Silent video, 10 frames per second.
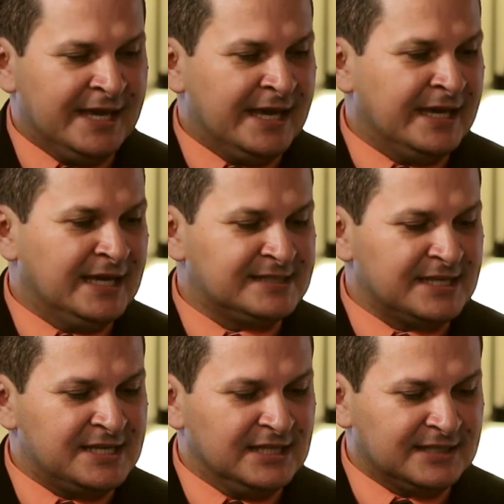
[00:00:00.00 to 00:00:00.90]
En
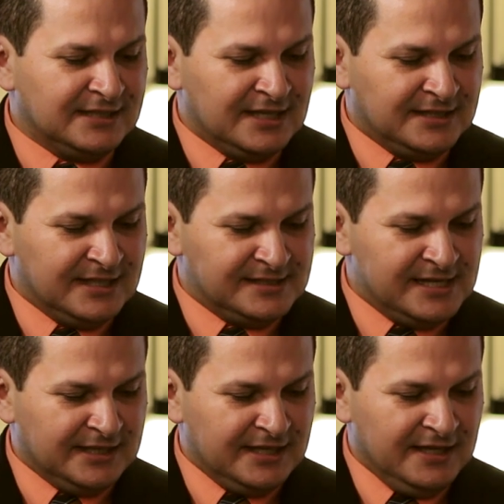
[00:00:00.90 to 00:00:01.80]
Ezequiel 33,
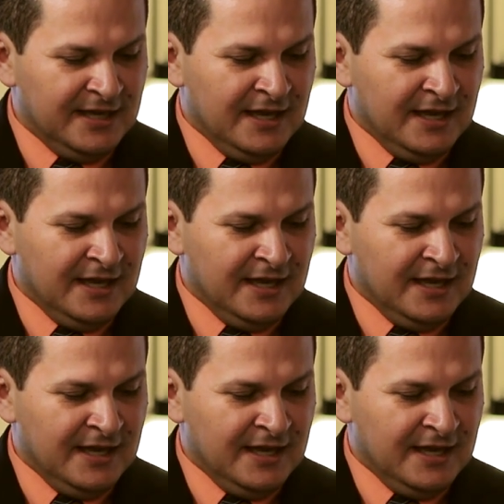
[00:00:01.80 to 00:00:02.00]
7,